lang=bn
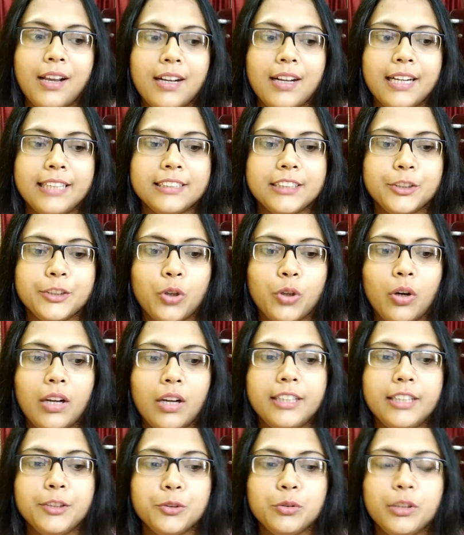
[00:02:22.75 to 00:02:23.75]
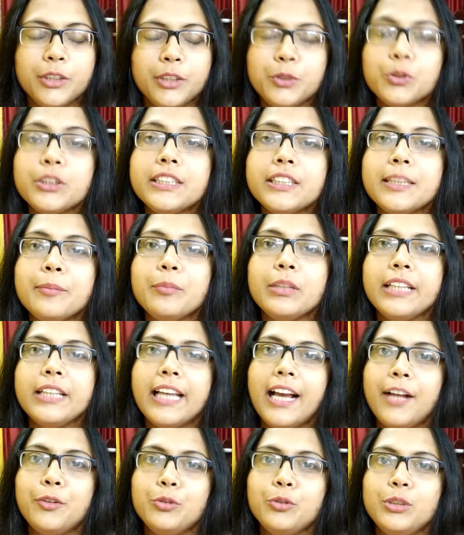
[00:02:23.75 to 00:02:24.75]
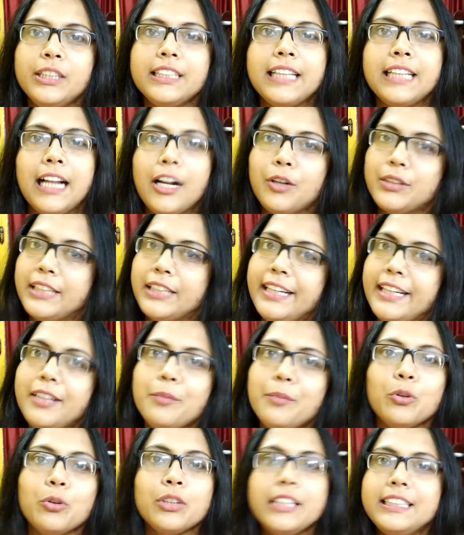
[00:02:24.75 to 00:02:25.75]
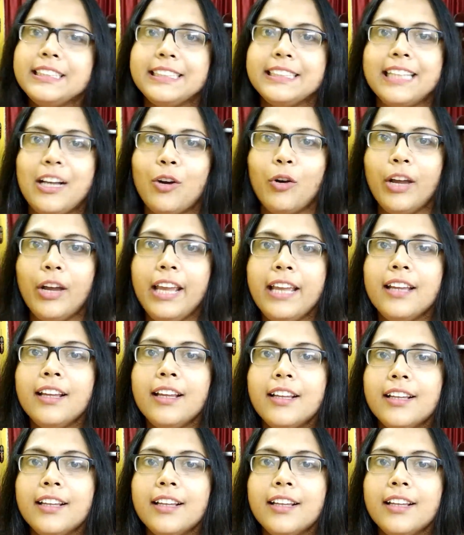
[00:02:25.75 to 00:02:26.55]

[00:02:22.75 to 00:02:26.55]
আর আজকে সকালে শুধু একটু ডিম দিয়ে আলু দিয়ে তাড়াতাড়ির মধ্যে যেটা হয়